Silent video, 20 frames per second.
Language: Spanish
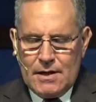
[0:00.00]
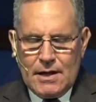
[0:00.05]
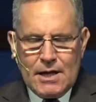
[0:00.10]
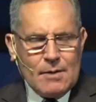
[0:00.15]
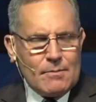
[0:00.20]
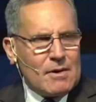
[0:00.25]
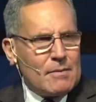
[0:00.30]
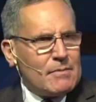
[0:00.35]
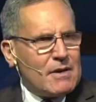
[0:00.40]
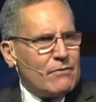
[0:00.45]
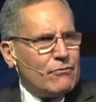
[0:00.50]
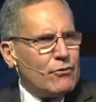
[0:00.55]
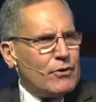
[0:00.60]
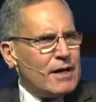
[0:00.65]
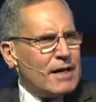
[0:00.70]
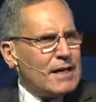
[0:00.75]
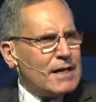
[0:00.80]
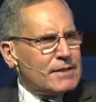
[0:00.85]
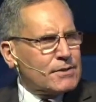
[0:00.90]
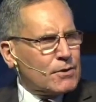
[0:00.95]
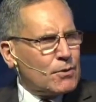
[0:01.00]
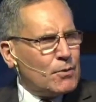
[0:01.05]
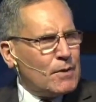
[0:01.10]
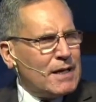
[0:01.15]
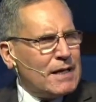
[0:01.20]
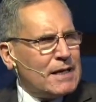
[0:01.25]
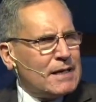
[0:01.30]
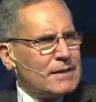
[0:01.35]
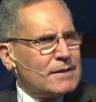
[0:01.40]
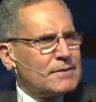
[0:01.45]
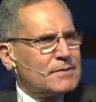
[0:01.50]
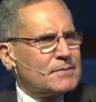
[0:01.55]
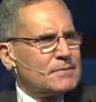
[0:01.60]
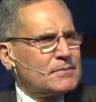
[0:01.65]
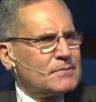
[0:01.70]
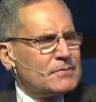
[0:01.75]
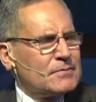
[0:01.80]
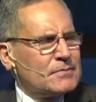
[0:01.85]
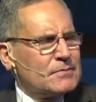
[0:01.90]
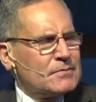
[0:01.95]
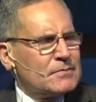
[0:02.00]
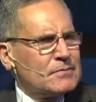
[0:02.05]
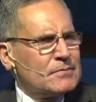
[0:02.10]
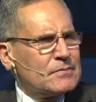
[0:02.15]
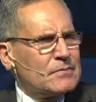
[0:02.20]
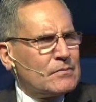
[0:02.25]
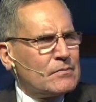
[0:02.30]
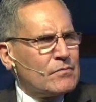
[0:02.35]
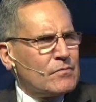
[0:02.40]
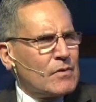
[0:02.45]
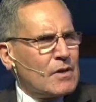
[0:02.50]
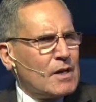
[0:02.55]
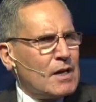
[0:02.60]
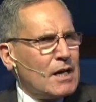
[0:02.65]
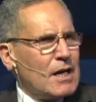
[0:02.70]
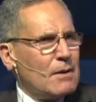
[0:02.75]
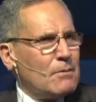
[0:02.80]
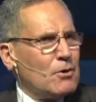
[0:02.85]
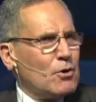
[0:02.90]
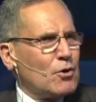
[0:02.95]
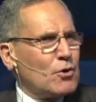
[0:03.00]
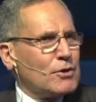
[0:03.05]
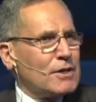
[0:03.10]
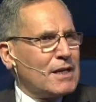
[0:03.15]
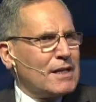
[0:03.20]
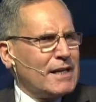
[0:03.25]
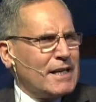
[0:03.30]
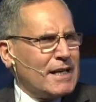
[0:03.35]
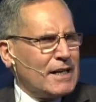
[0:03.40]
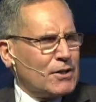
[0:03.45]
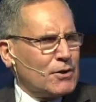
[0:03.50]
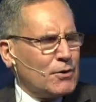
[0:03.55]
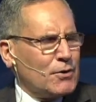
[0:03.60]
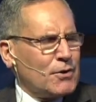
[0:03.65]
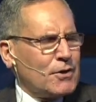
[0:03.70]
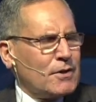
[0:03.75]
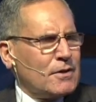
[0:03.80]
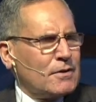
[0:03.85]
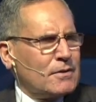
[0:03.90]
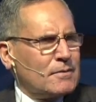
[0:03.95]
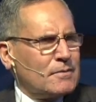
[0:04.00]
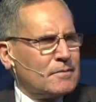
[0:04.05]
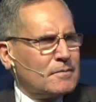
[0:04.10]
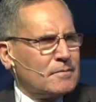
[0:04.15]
La mamá fue a la escuela, habló con el director